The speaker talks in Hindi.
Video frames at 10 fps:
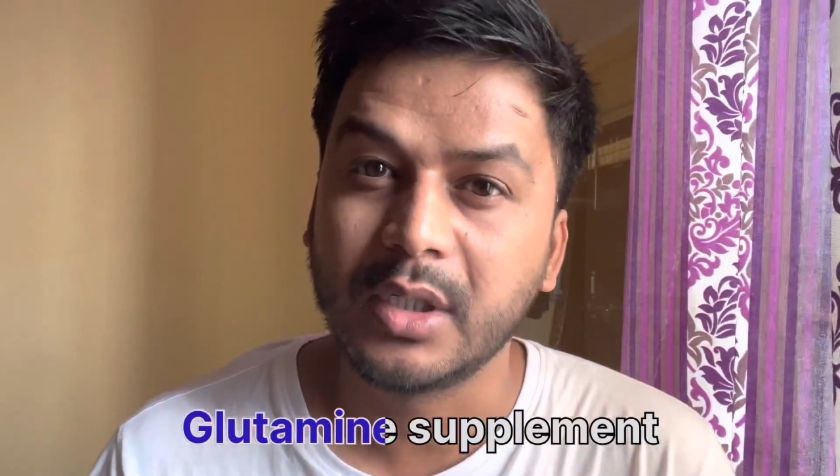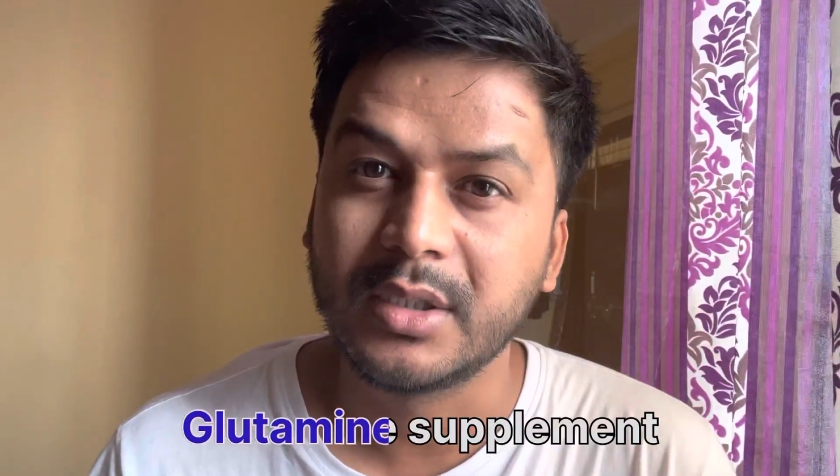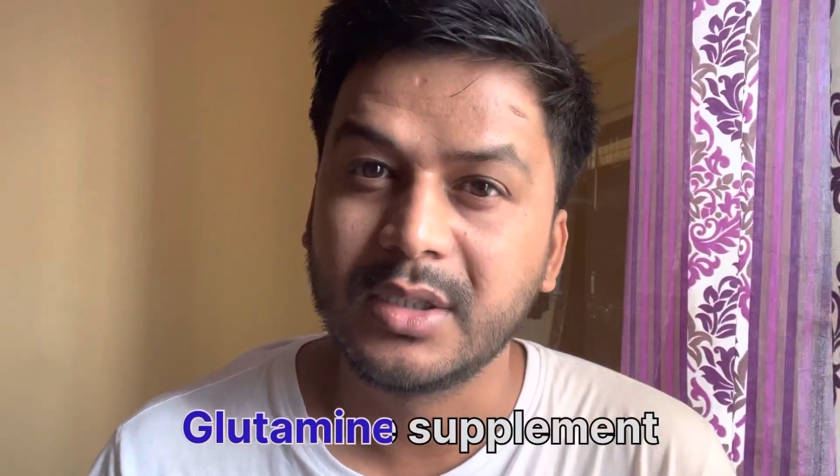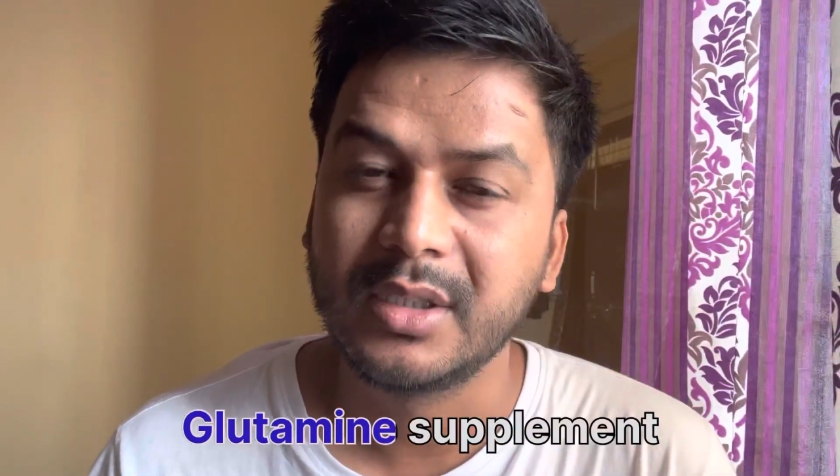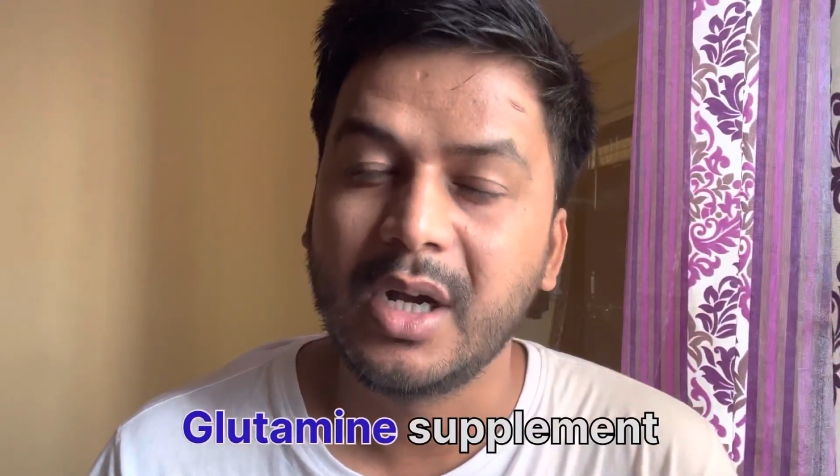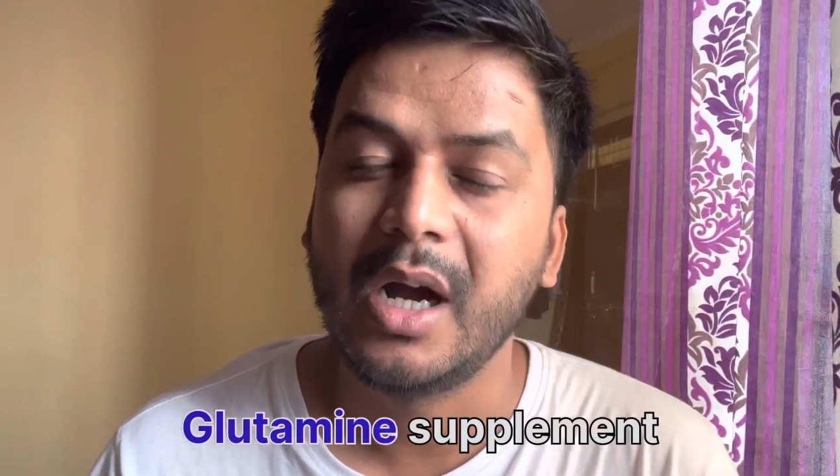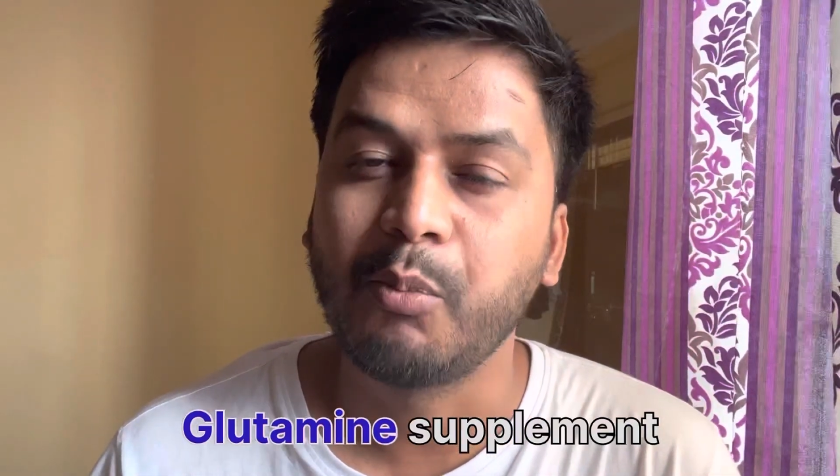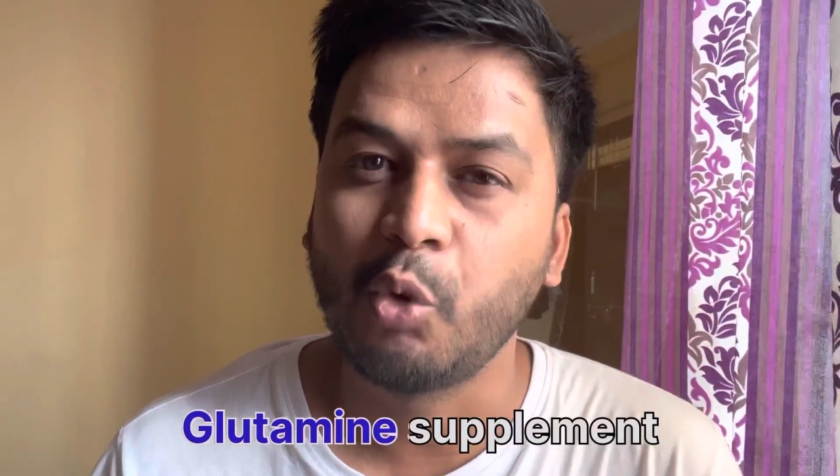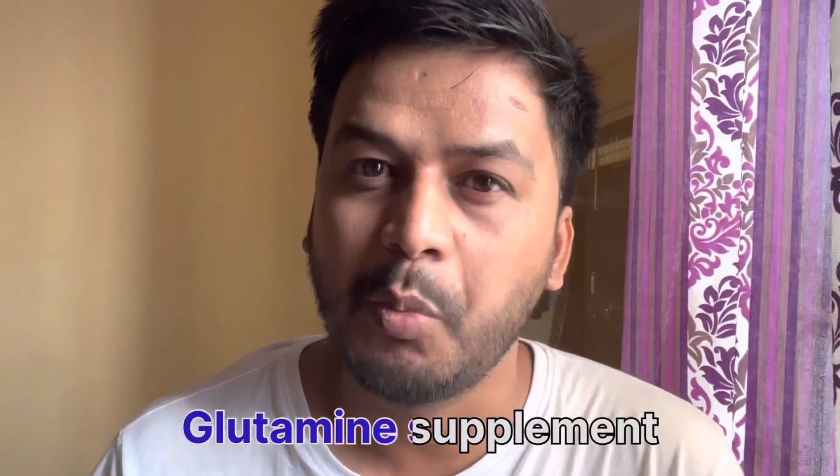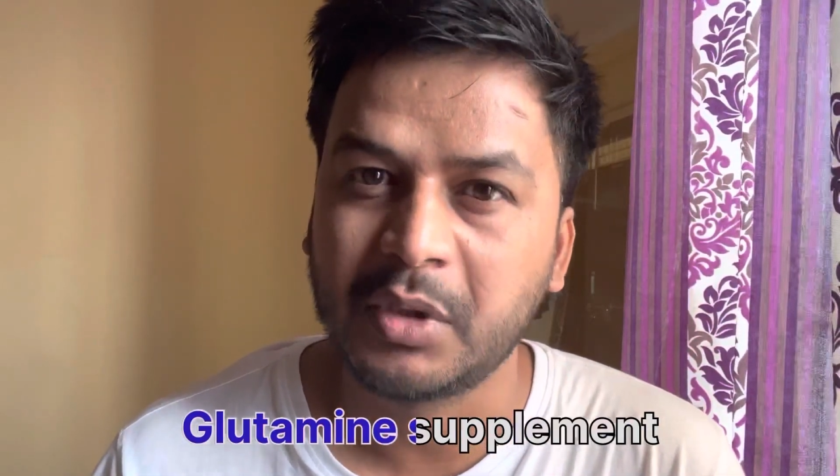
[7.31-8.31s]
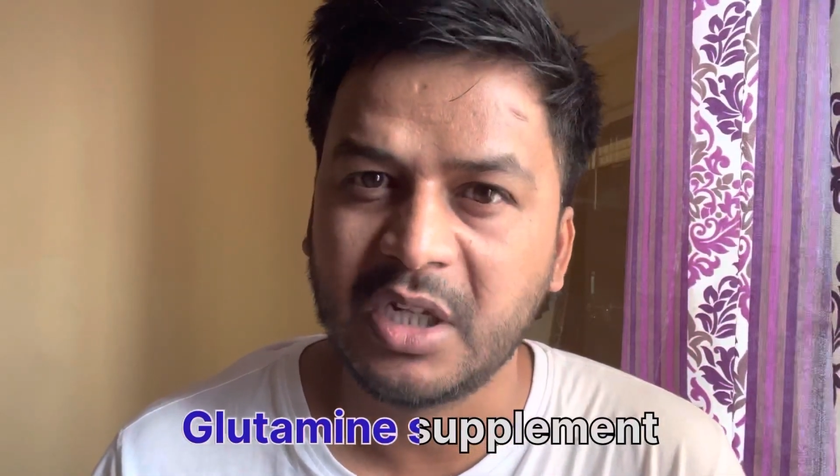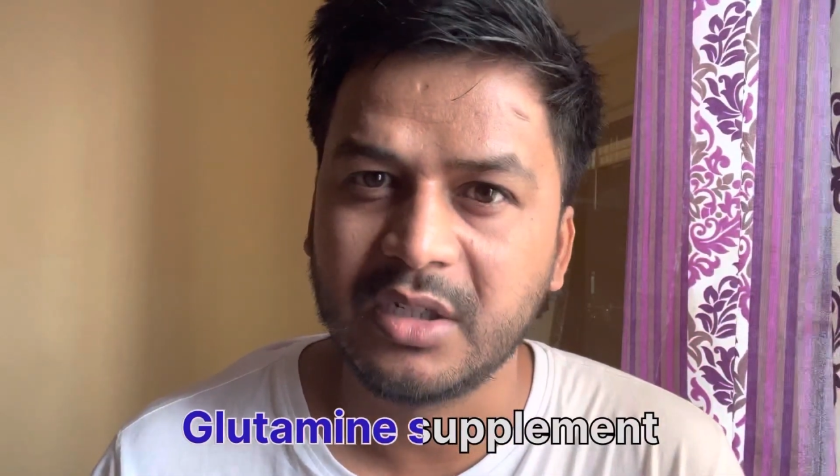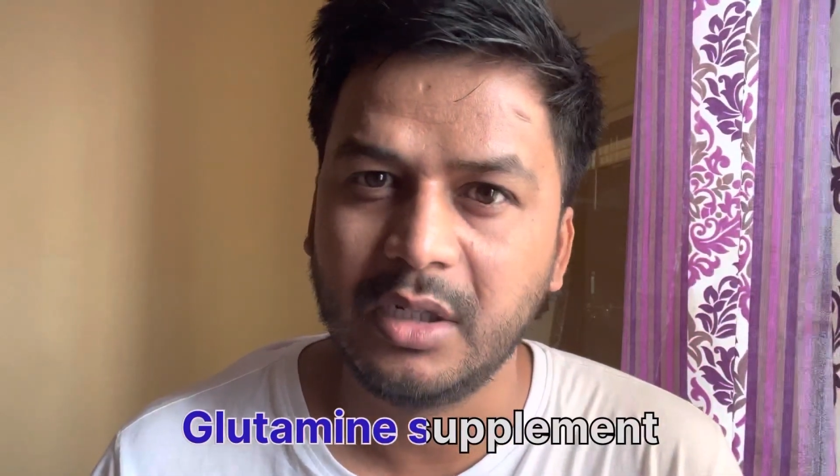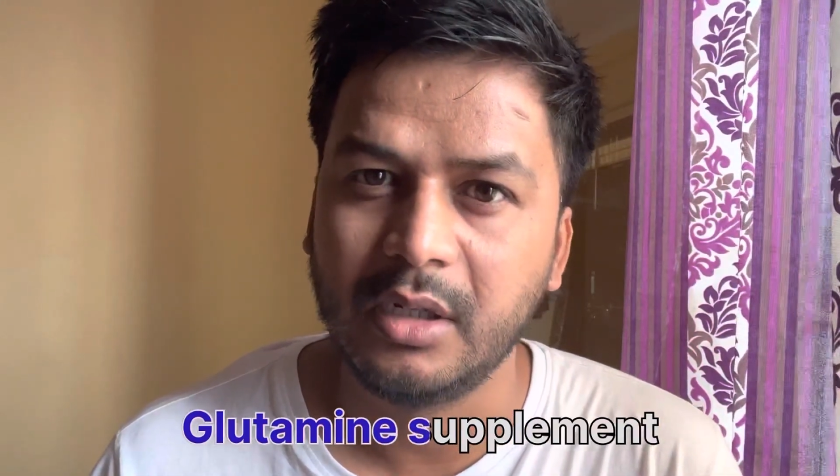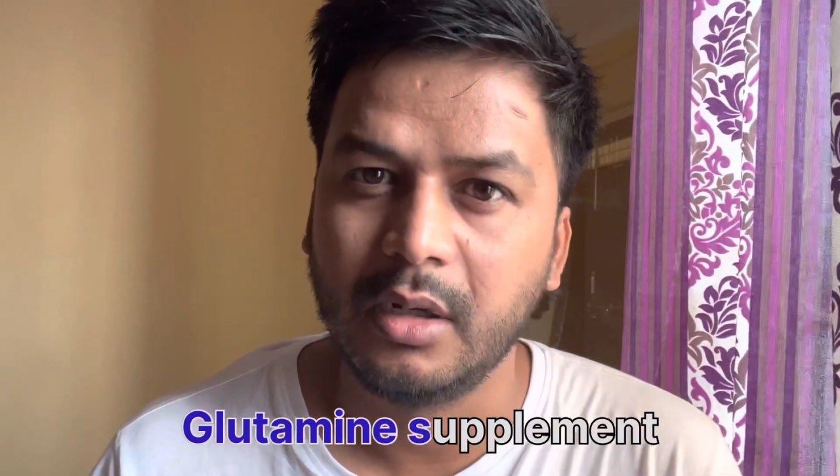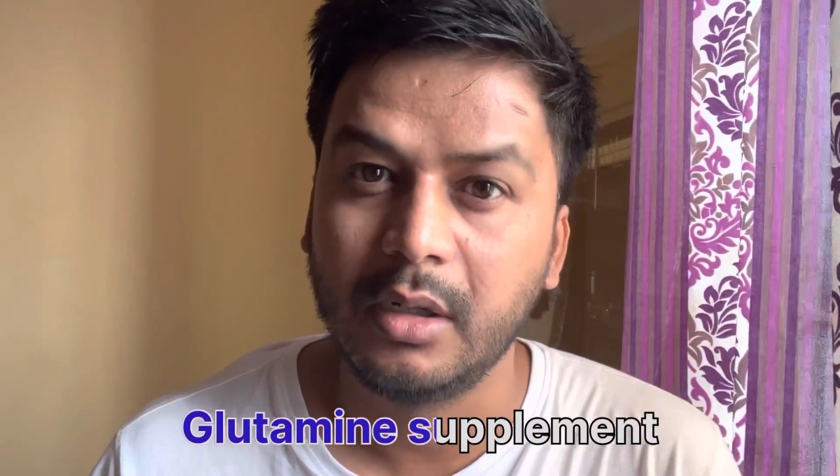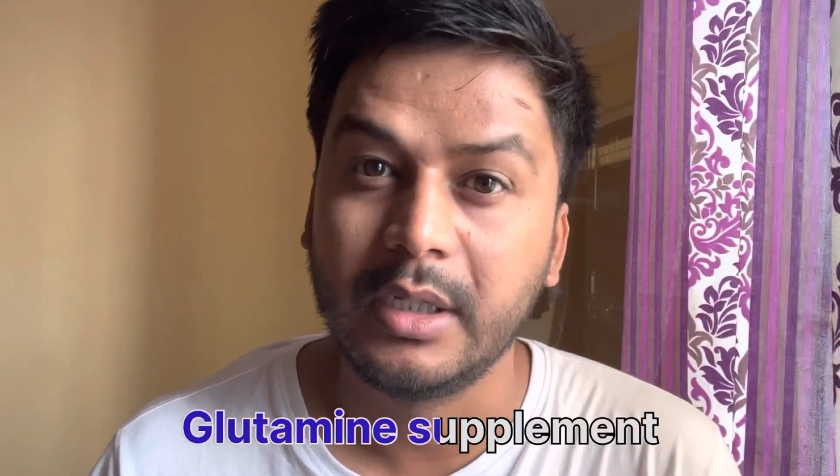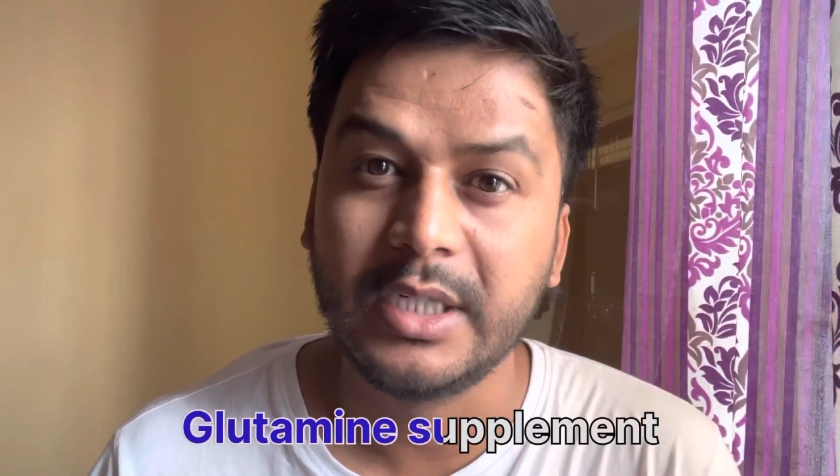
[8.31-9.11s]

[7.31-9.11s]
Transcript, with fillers: सच आपको पता चलेगा